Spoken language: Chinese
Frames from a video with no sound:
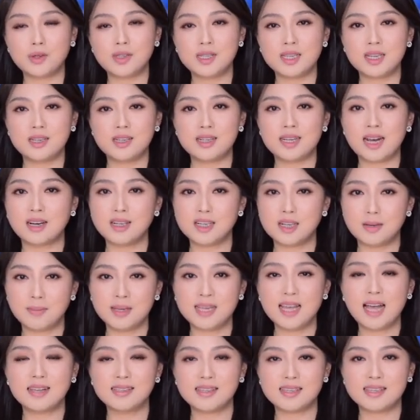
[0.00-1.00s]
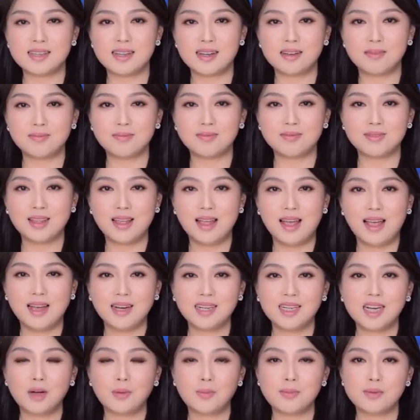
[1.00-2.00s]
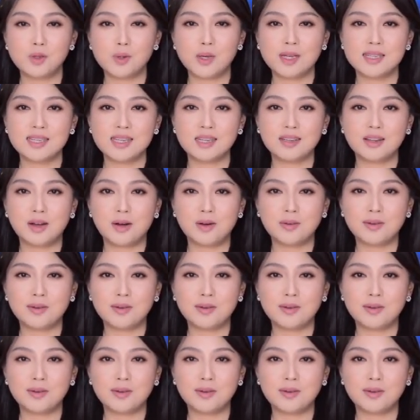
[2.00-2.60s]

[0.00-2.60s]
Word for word: 竟长什么样子呢？让我们随镜头